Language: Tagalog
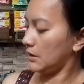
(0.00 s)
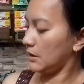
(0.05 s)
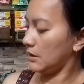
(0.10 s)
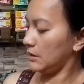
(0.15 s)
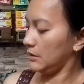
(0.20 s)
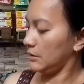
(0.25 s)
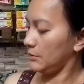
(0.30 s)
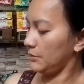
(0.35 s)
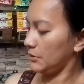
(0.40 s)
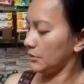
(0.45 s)

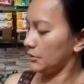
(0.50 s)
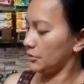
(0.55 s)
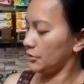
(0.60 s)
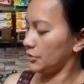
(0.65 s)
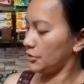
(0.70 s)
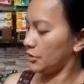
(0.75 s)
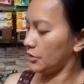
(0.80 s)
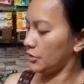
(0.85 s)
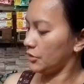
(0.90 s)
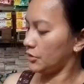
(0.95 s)
Ano ba to?
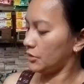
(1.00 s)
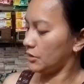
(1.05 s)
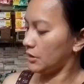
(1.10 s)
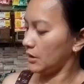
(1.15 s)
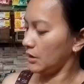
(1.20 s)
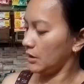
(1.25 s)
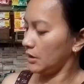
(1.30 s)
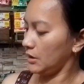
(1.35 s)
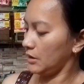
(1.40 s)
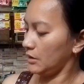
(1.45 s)
68?
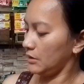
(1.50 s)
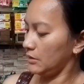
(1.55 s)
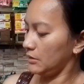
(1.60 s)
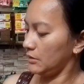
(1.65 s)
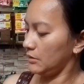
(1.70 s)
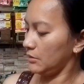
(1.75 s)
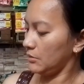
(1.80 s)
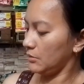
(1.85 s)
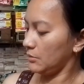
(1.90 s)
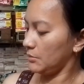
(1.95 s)

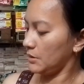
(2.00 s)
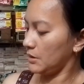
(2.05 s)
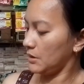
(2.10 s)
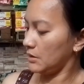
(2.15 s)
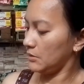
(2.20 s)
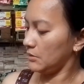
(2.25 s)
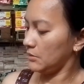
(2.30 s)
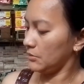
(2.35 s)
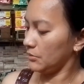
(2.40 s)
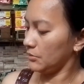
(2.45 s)
Hindi ko
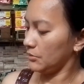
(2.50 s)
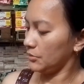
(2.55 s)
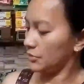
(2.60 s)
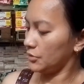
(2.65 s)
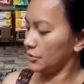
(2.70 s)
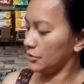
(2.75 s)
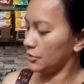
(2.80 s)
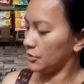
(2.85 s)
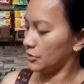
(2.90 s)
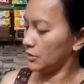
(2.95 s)
maano kung
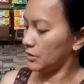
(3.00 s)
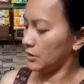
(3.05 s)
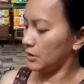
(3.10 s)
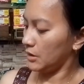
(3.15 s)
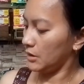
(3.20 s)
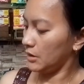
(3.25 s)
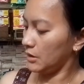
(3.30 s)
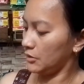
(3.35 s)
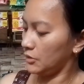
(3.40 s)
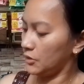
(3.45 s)

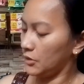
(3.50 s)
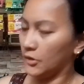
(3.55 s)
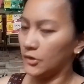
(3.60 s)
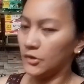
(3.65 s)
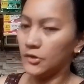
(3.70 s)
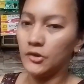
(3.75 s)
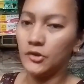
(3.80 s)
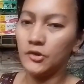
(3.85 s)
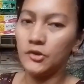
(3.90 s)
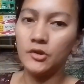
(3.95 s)
68,
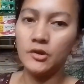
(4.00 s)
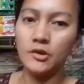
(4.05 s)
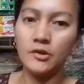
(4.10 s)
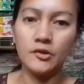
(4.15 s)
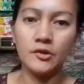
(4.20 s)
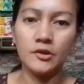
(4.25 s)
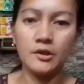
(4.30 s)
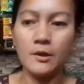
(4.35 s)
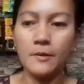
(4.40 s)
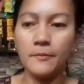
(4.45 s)

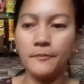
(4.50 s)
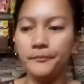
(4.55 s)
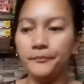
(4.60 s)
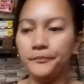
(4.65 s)
66, 66